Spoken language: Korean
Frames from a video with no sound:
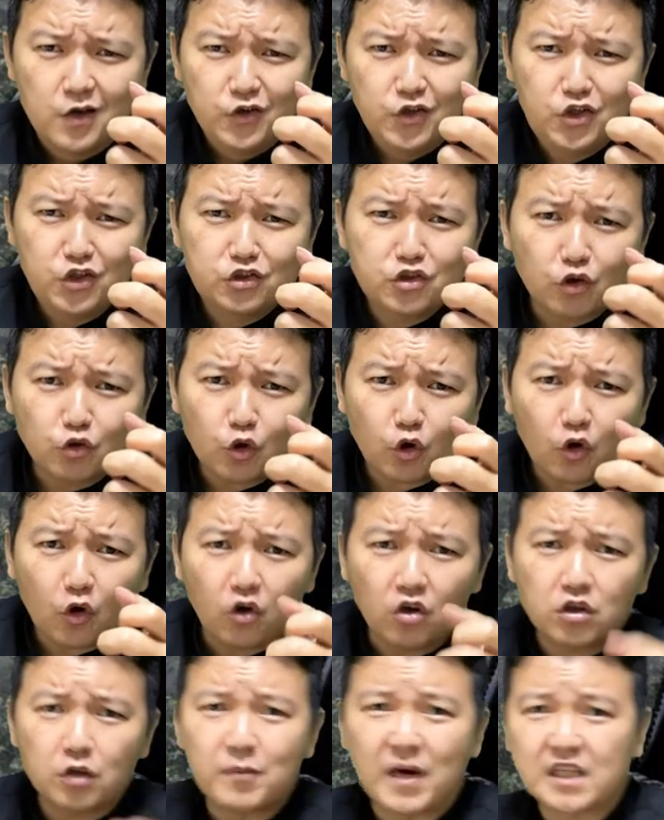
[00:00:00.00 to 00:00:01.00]
이 정도는
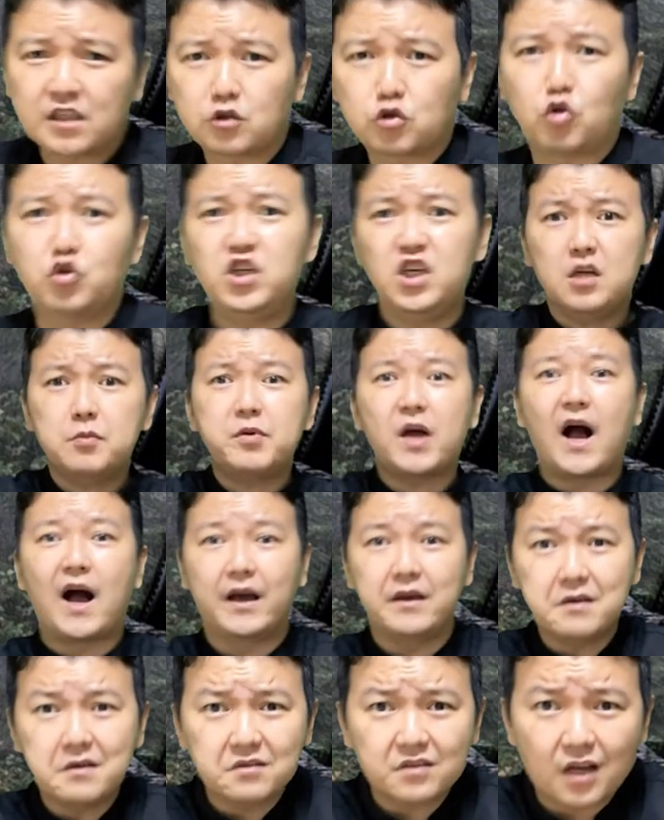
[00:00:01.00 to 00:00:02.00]
얻어맞아도 입을
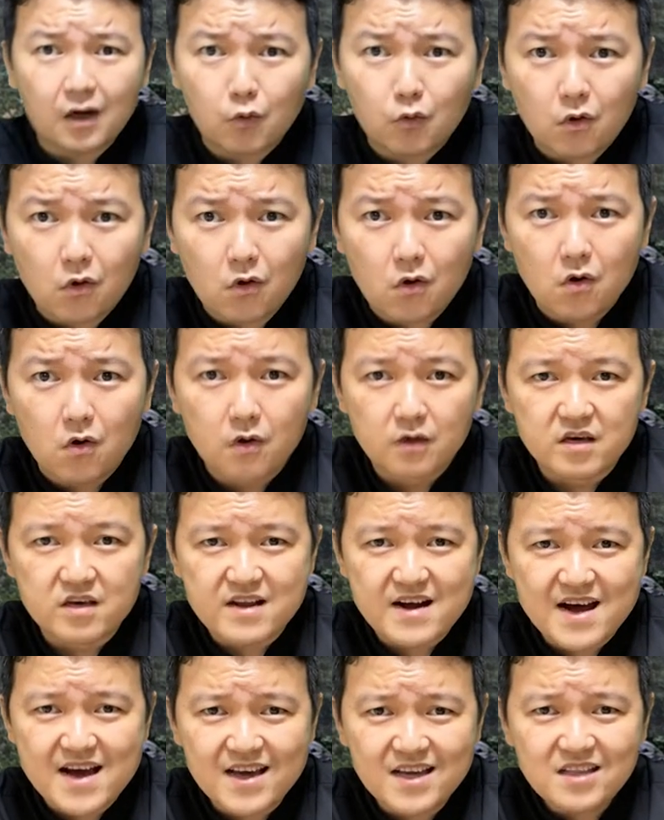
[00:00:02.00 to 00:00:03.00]
아연다고
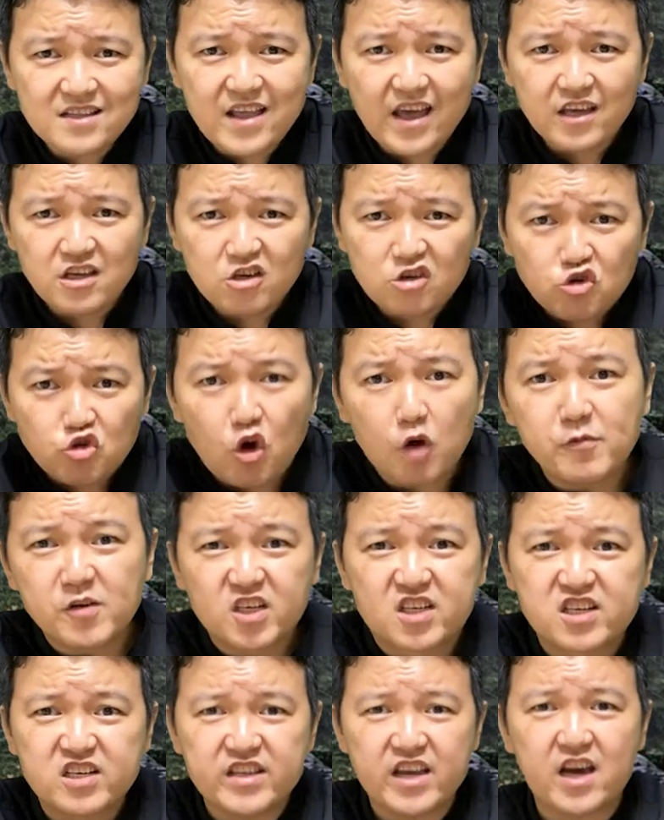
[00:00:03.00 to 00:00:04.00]
이라인 내이놈은
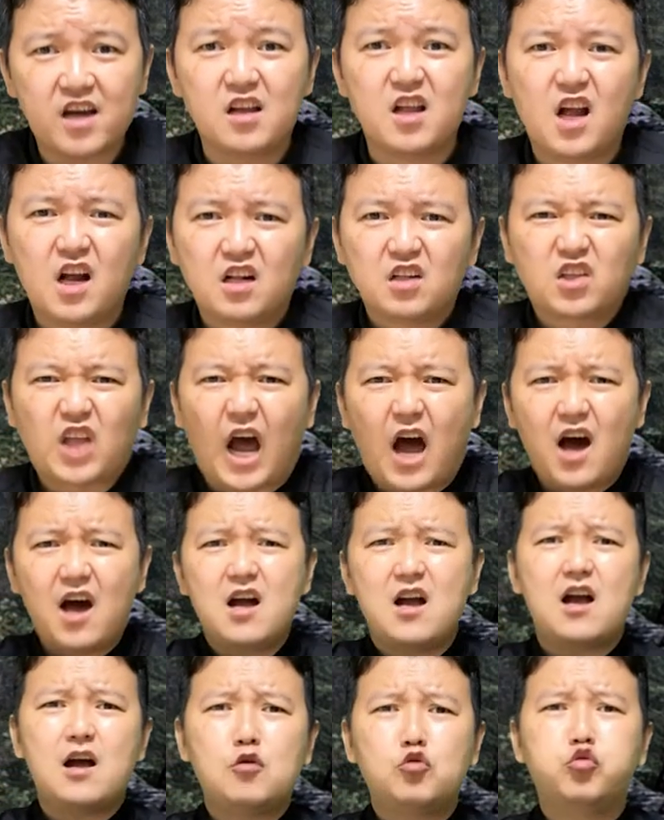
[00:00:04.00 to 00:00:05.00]
그냥
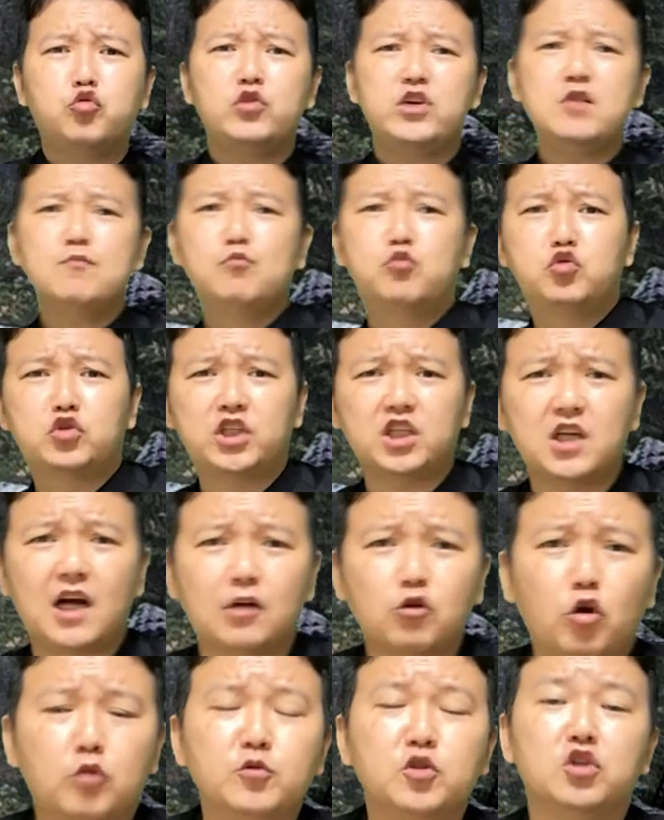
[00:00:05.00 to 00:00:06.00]
상하 후 이
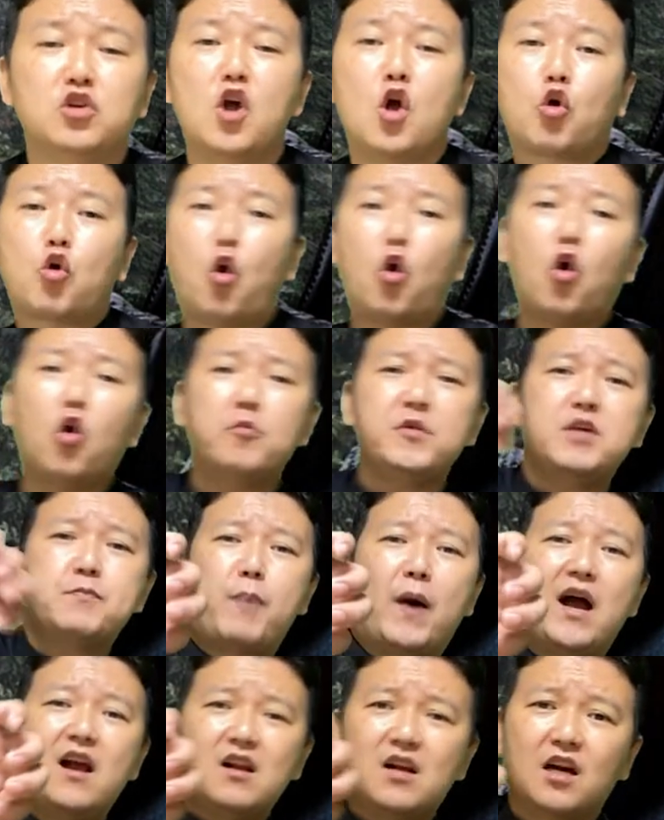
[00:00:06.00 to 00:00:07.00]
무식한 놈은 곰이
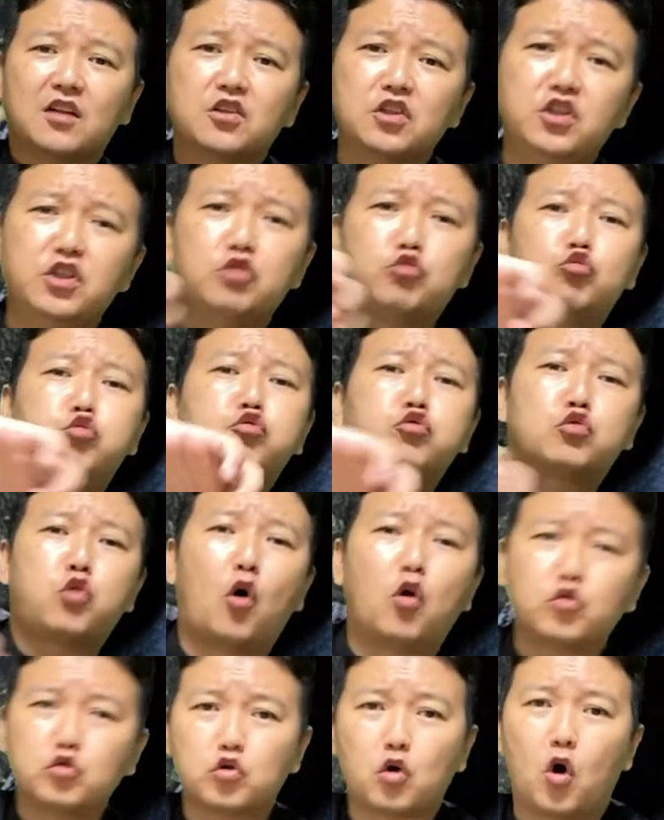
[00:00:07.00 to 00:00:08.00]
발 같은 이 두
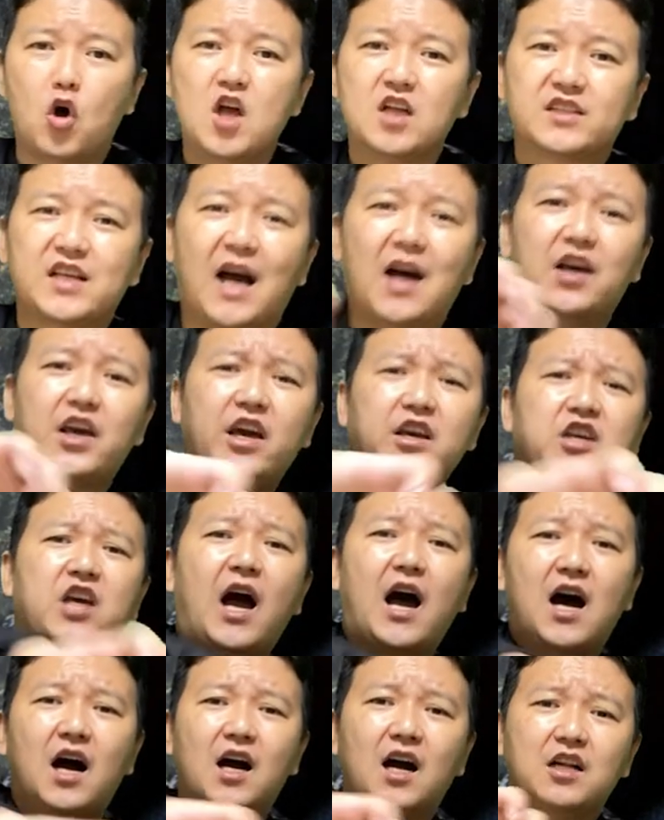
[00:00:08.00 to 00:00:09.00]
손으로 자객이
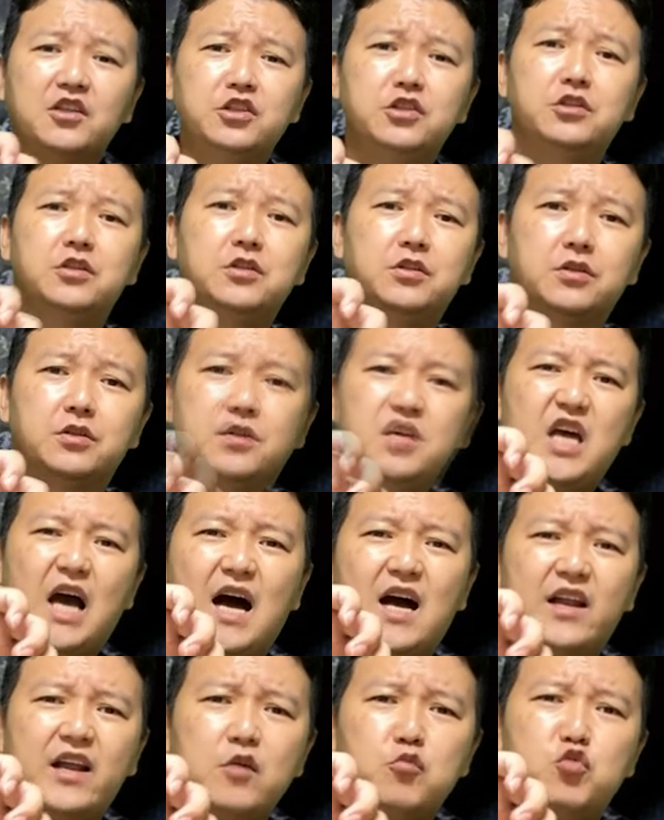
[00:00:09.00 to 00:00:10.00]
아가리를 이
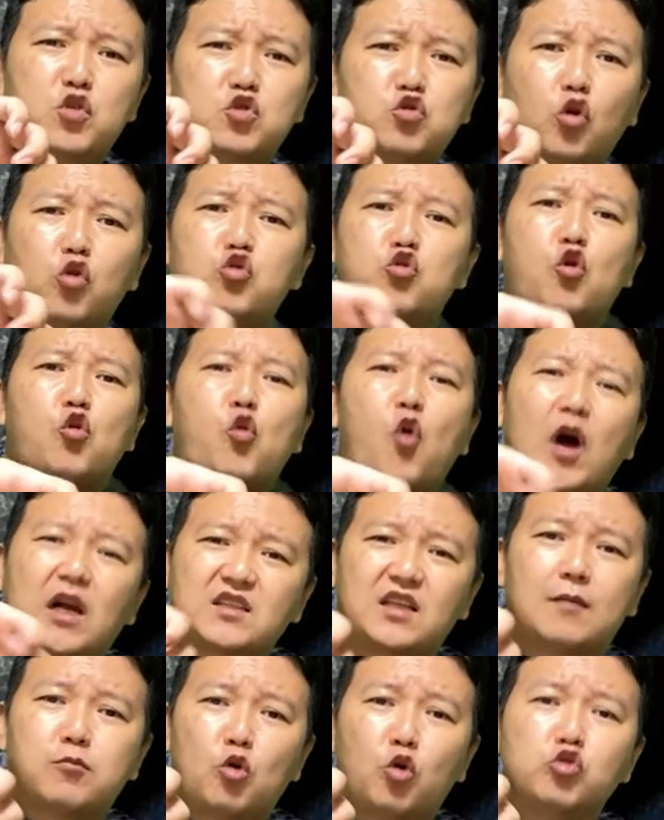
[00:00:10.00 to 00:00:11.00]
아래 위쪽으로 꽉
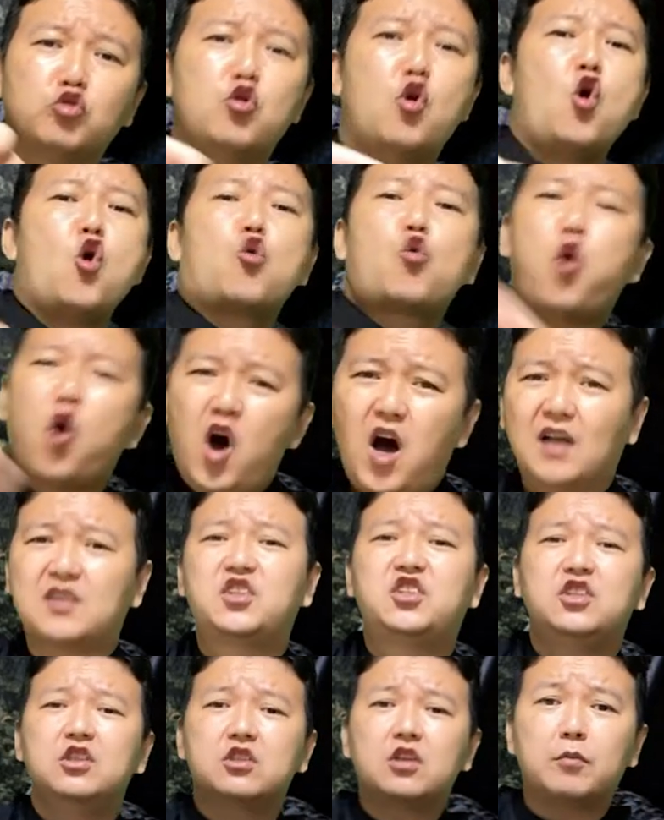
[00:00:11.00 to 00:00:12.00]
잡고는 콱
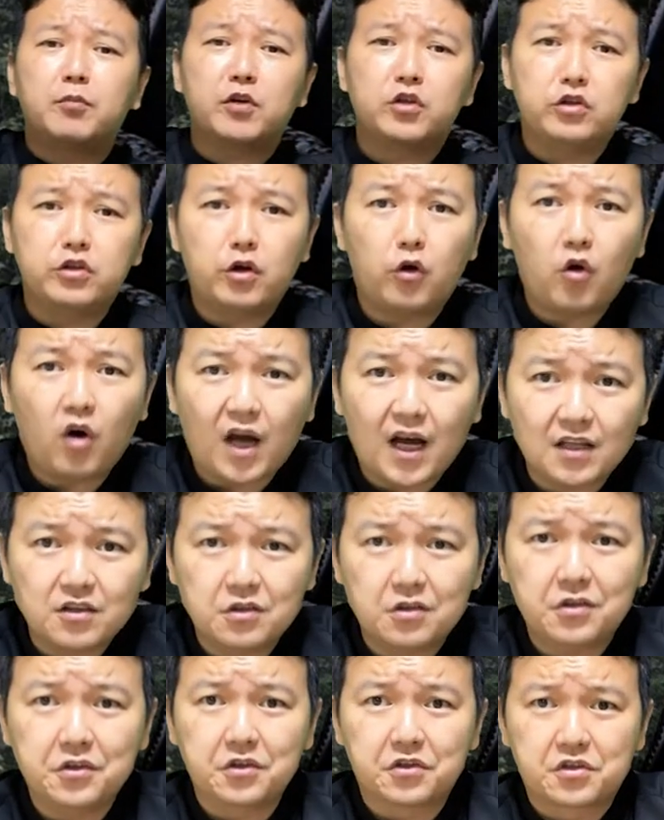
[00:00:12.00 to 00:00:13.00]
찢어버리려고
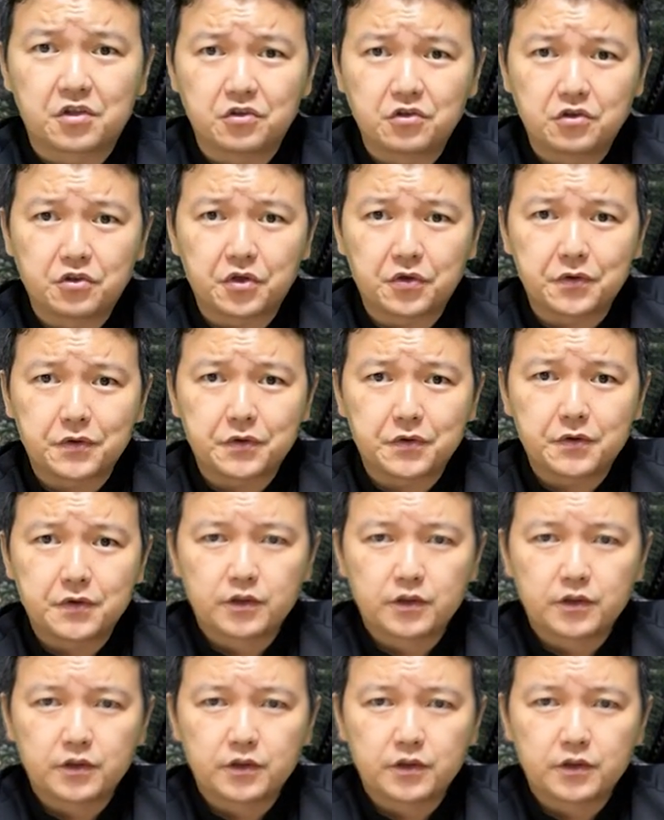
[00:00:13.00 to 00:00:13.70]
하는 거였었는데요.